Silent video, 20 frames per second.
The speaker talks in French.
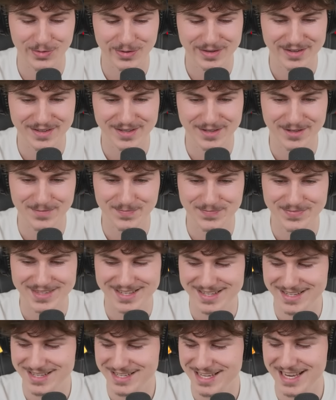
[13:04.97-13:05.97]
trop drôle.
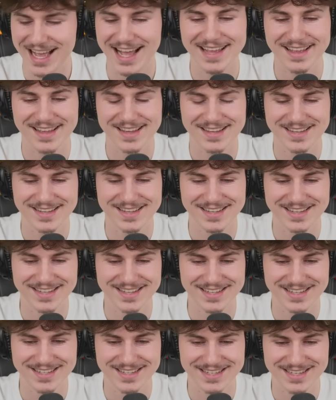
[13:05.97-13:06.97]
J'ai là, côté de mon
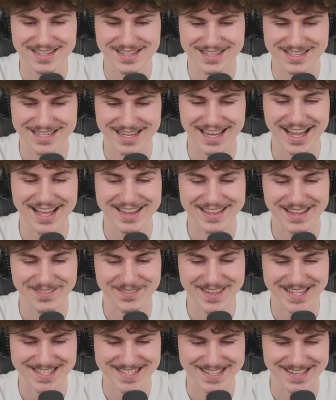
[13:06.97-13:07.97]
gadget là. J'ai hâte
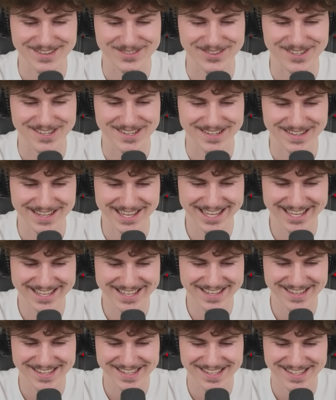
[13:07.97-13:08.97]
d'inverser les rôles. Hein. là.